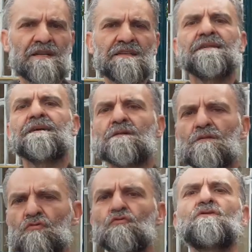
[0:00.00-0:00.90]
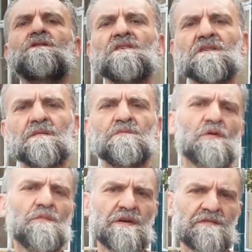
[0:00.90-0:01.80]
Vende tutti i
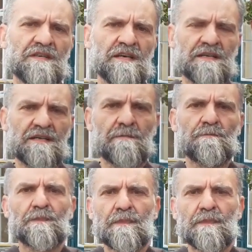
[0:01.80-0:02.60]
propri averi